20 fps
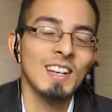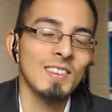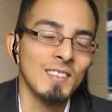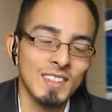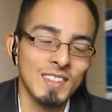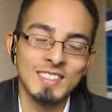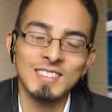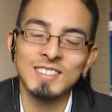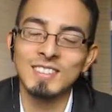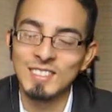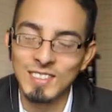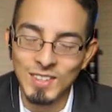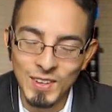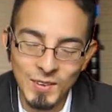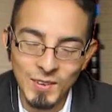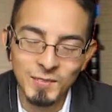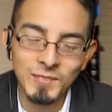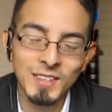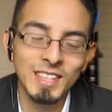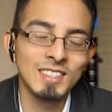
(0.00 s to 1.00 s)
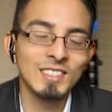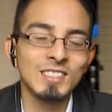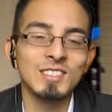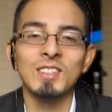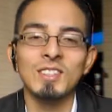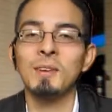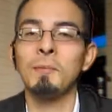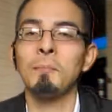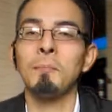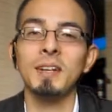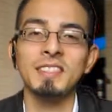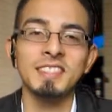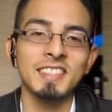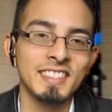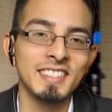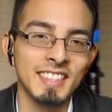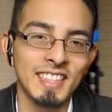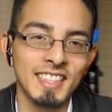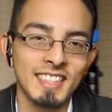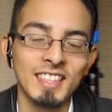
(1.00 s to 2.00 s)
bueno, yo comprendo, son
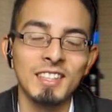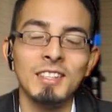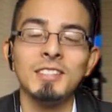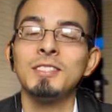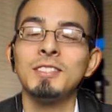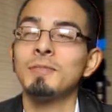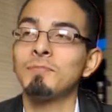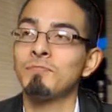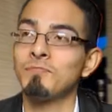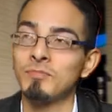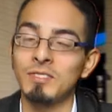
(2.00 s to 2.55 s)
impases técnicos